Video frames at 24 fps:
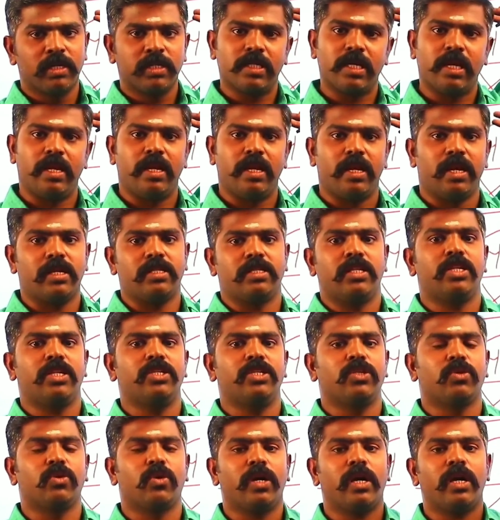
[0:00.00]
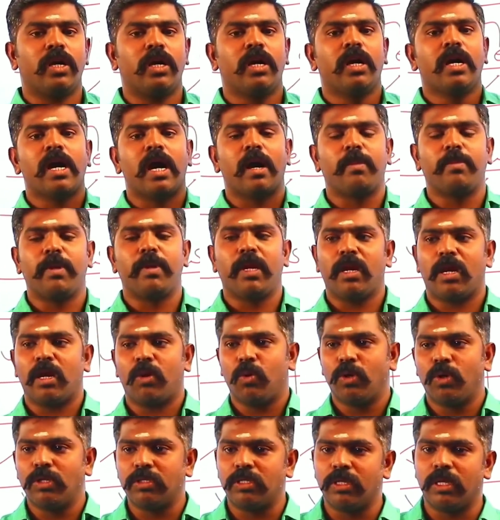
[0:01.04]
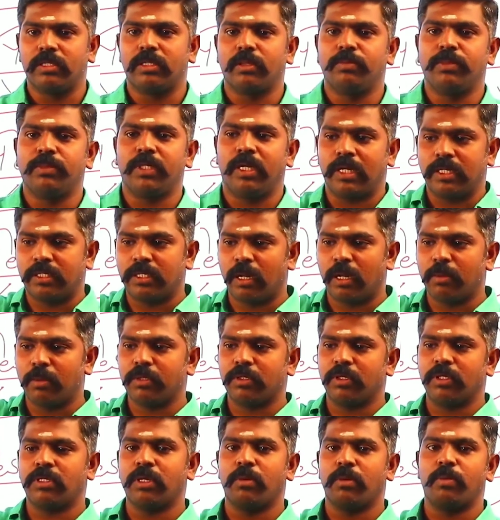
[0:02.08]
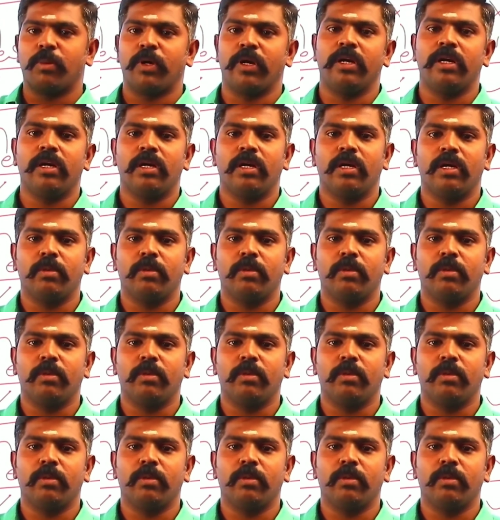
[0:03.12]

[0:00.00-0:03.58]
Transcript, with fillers: சரியா தெரிஞ்சுக்கோங்க அப்படி இல்லைனா ஒரு சில சப்ஜெக்ட்டுக்கு சிலபஸ் வைஸாக போயிடு